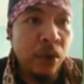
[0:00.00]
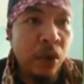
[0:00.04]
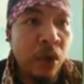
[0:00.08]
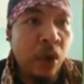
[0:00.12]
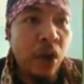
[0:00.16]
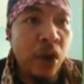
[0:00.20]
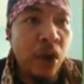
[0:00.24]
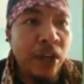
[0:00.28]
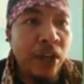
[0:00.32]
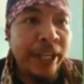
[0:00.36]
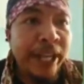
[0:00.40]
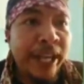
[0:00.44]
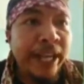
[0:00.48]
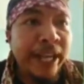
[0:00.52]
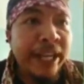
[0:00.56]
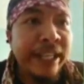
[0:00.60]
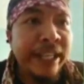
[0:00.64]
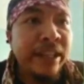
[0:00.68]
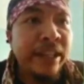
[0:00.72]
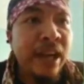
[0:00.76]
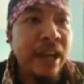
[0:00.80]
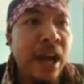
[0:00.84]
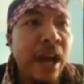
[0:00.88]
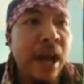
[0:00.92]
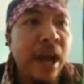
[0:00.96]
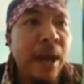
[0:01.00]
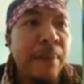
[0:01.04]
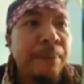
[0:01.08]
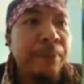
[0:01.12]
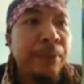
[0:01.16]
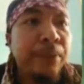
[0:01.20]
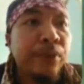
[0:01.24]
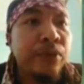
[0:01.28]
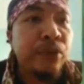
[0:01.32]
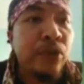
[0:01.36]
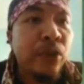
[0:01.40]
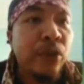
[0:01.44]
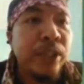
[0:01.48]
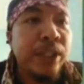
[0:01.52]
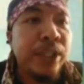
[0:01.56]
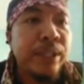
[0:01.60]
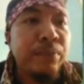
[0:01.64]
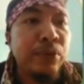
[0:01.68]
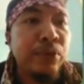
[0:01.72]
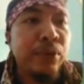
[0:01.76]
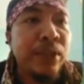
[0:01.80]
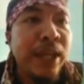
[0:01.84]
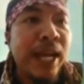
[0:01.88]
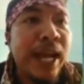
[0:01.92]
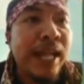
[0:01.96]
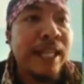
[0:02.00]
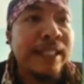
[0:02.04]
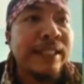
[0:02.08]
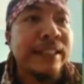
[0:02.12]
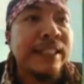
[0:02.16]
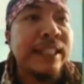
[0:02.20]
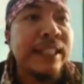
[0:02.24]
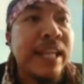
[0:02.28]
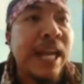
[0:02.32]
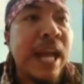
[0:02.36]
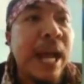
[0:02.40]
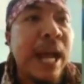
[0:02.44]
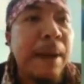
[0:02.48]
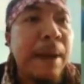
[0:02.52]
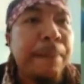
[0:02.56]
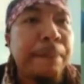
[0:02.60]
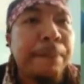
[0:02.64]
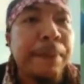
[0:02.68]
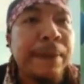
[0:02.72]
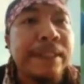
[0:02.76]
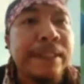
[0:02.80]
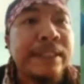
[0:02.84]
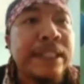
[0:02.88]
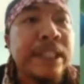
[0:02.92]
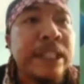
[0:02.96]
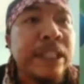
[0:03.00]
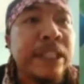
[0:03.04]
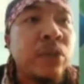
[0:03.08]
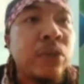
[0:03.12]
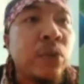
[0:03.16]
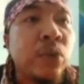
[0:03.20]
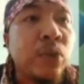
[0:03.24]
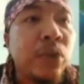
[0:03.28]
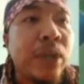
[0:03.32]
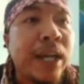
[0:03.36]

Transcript: Oke, ya ampun so imut anjir apa sih guru